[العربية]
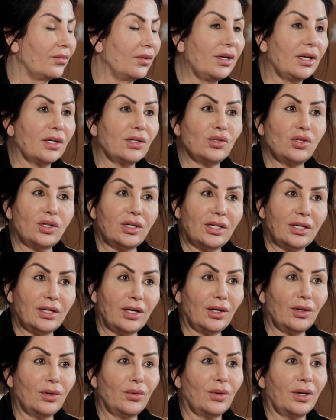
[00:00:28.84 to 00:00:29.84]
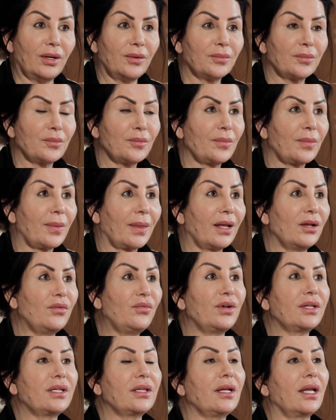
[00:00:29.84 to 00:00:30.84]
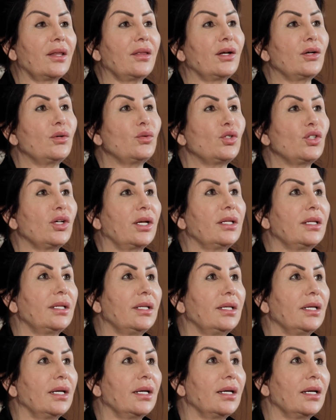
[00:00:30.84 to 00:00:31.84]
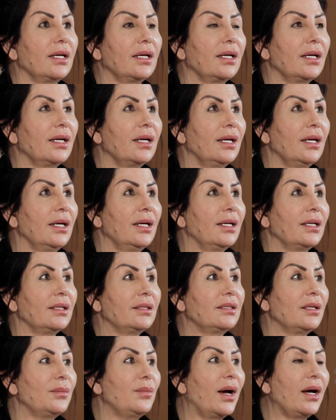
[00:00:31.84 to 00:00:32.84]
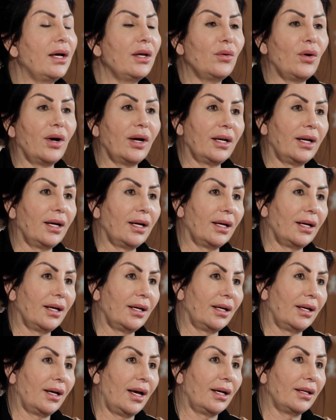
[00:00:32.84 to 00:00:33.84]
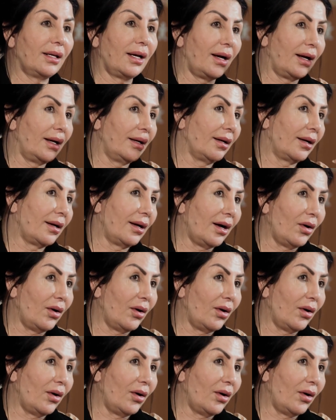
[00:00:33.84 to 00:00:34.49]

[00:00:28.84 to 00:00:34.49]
فكرة جديدة حلوة لفت نظري وشد آه، انتباهي وانا قاعده اقرا